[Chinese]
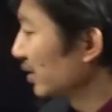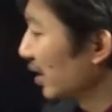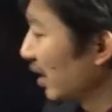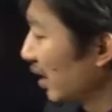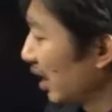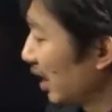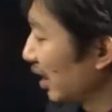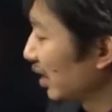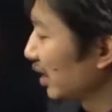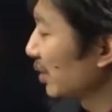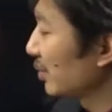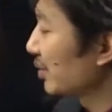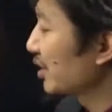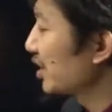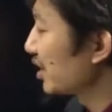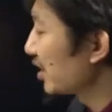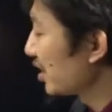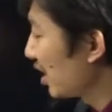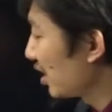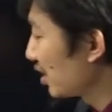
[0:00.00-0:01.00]
啊，那么事
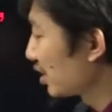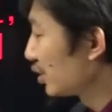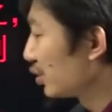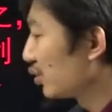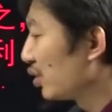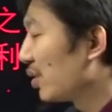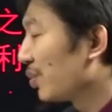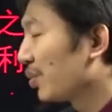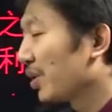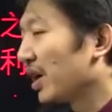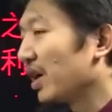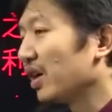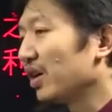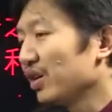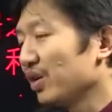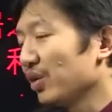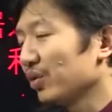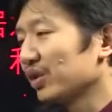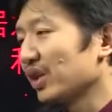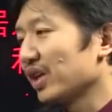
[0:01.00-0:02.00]
实上是对朋
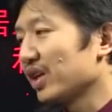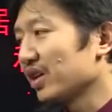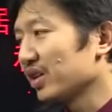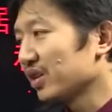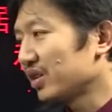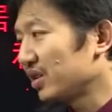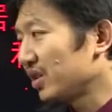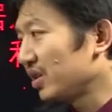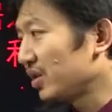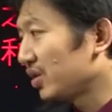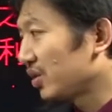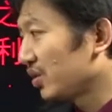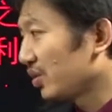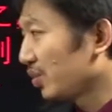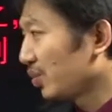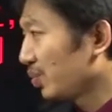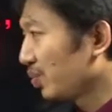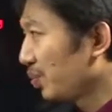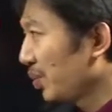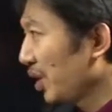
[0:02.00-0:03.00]
友的一个
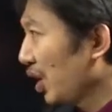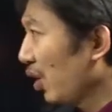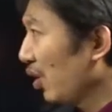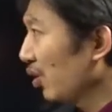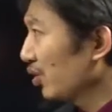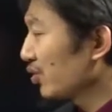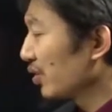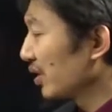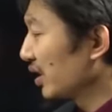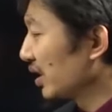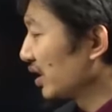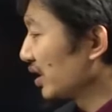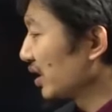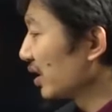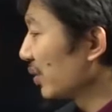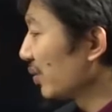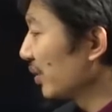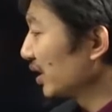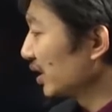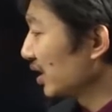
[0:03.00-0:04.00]
标准的这
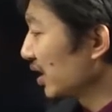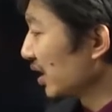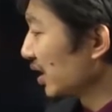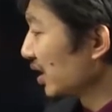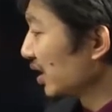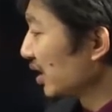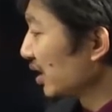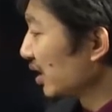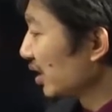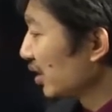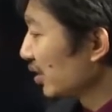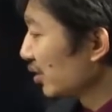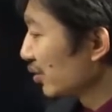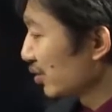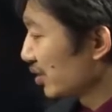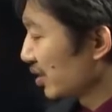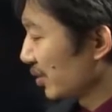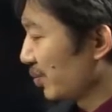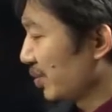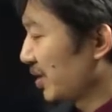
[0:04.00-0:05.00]
个什么呢？
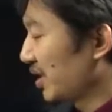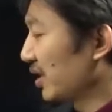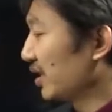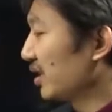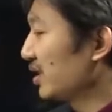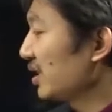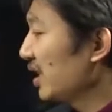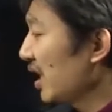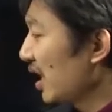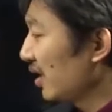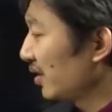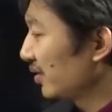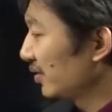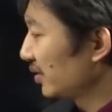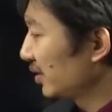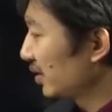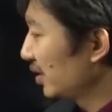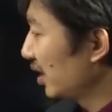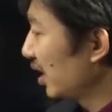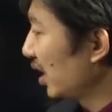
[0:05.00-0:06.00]
是评价
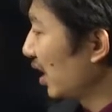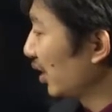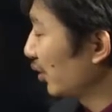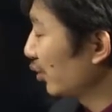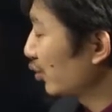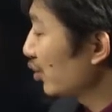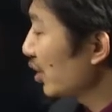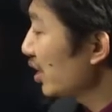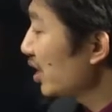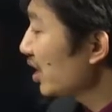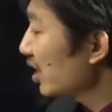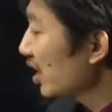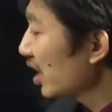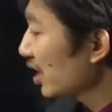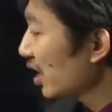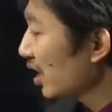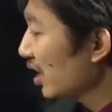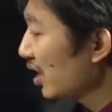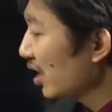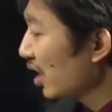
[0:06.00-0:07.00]
啊，就说一个
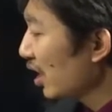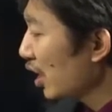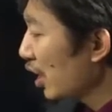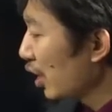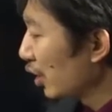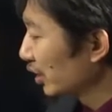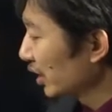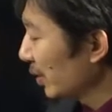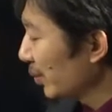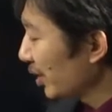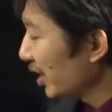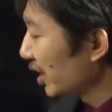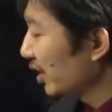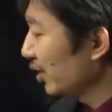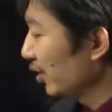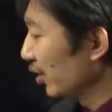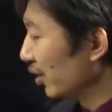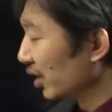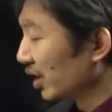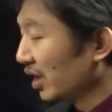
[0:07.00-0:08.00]
很好的朋
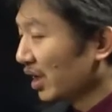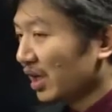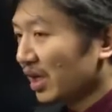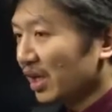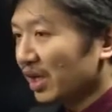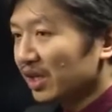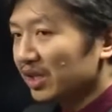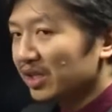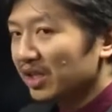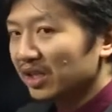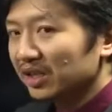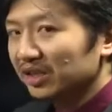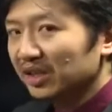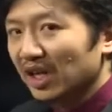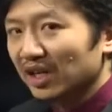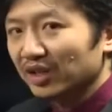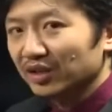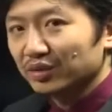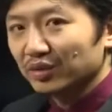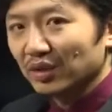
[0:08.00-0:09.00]
友应
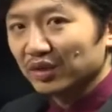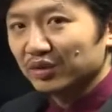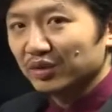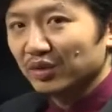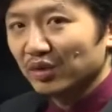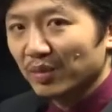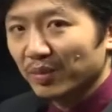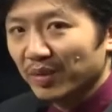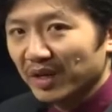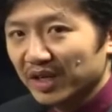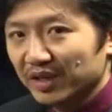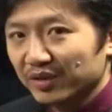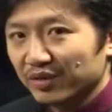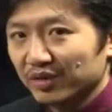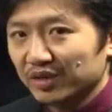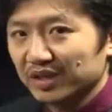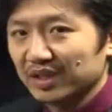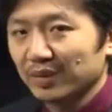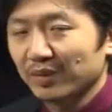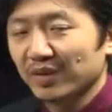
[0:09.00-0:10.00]
当所具备一
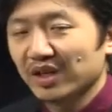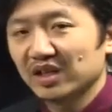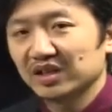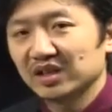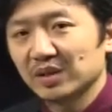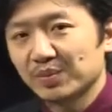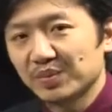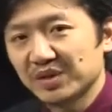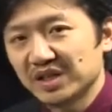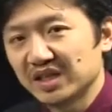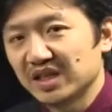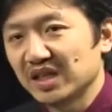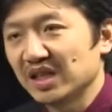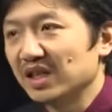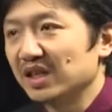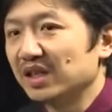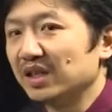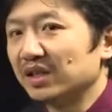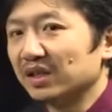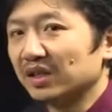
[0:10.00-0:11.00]
种什么样的
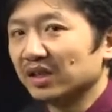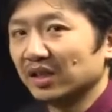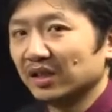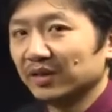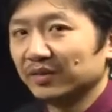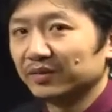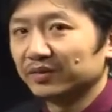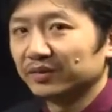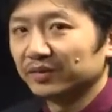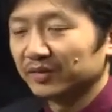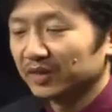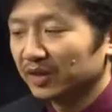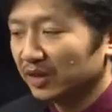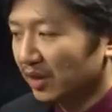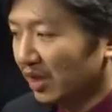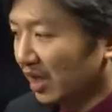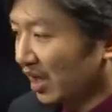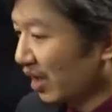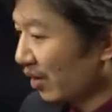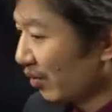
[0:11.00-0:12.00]
品德
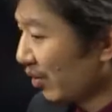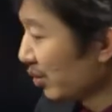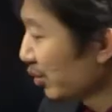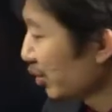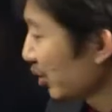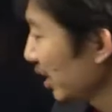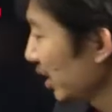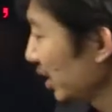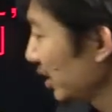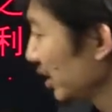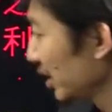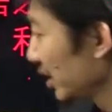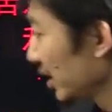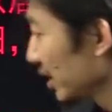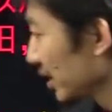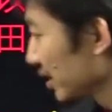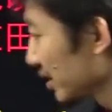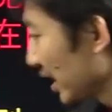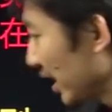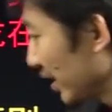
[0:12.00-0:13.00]
啊？我们说
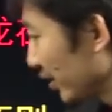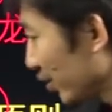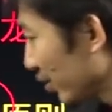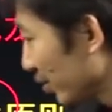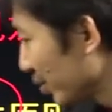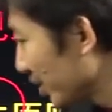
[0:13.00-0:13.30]
三种